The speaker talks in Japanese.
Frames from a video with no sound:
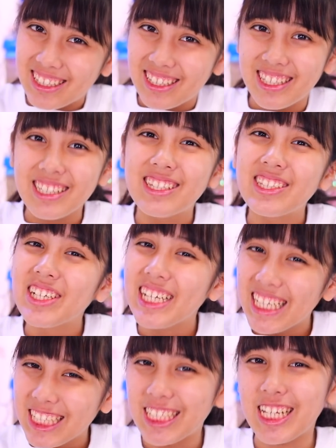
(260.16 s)
実は
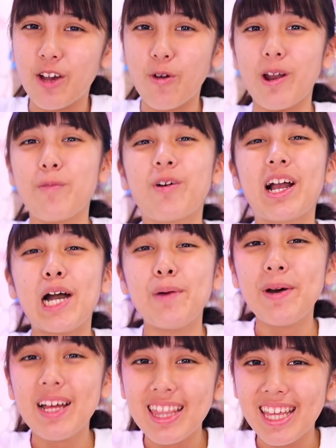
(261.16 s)
ですね、これもう我
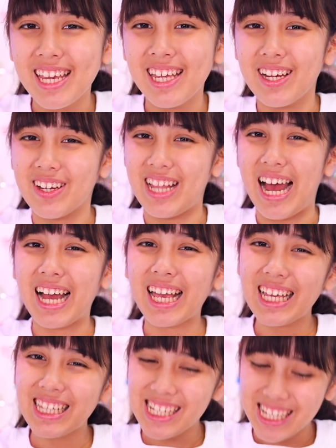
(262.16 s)
慢できなくて開
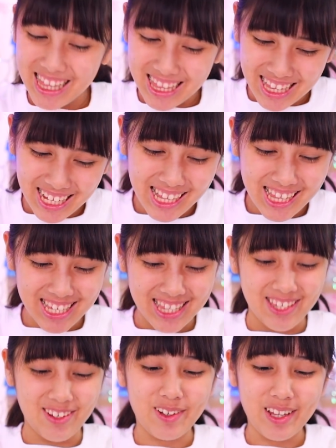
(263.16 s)
けちゃったんで
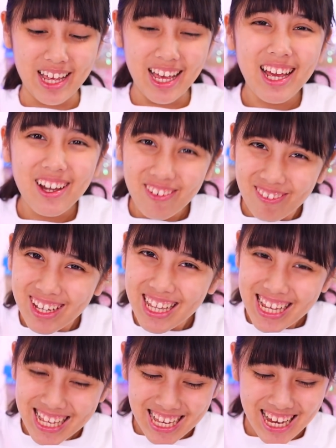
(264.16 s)
すよね。ごめん
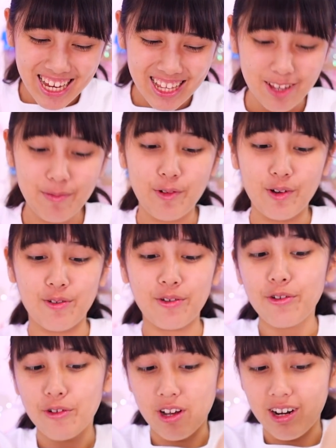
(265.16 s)
なさい。でも、
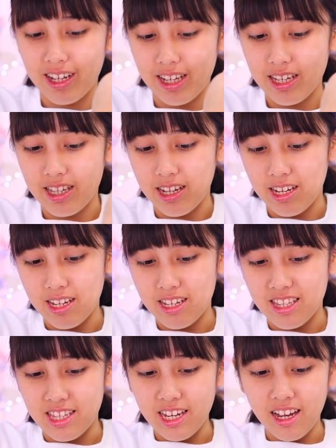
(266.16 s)
袋から出してないで
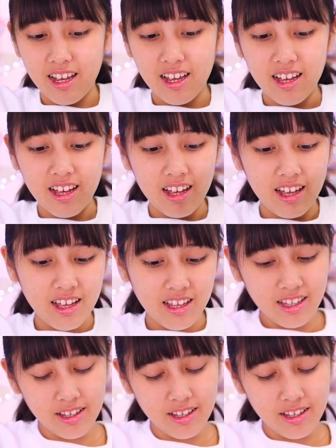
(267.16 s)
す。じゃー